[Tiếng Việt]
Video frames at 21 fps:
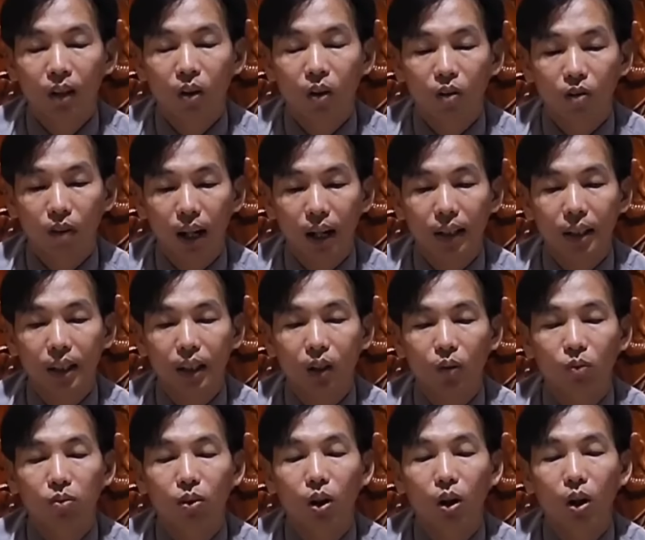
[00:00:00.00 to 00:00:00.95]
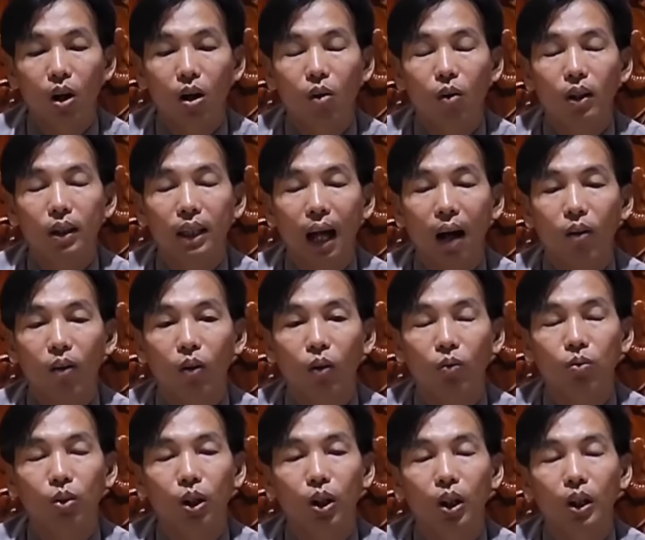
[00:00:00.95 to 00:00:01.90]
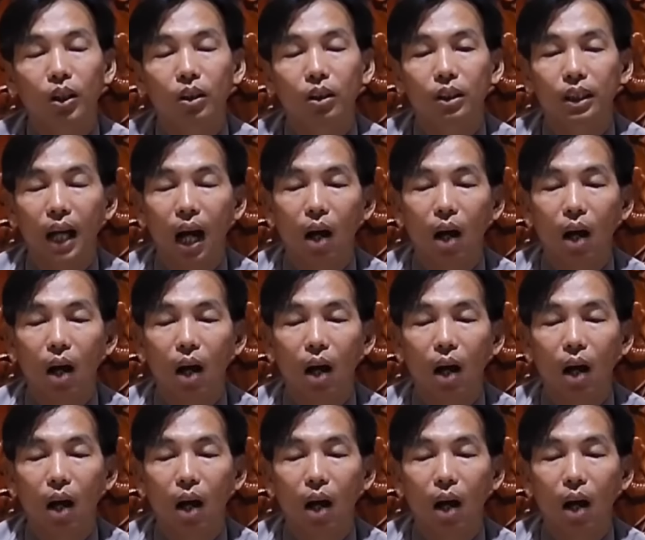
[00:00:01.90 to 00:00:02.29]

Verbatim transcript: còn Ven thì cũng có quốc tạo cũng có được